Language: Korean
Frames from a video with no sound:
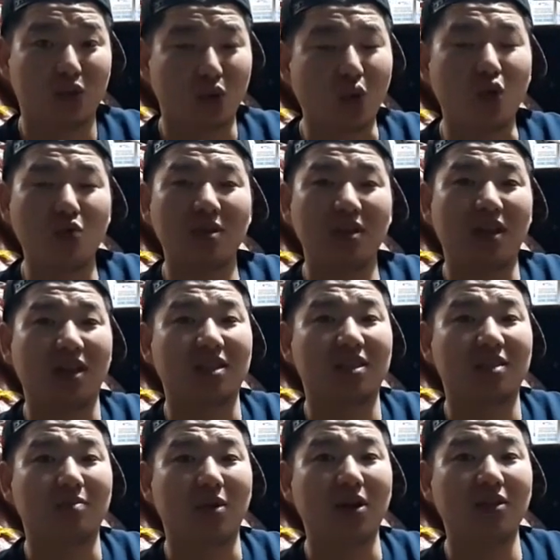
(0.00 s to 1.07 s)
도움이
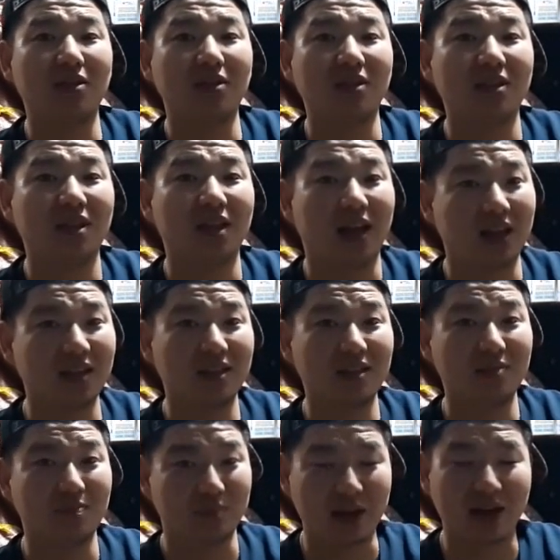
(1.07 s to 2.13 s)
됐으면
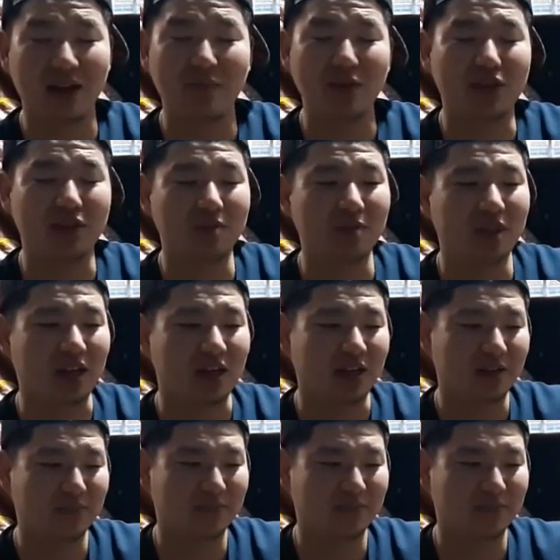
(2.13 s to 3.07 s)
하는 바람이 있습니다.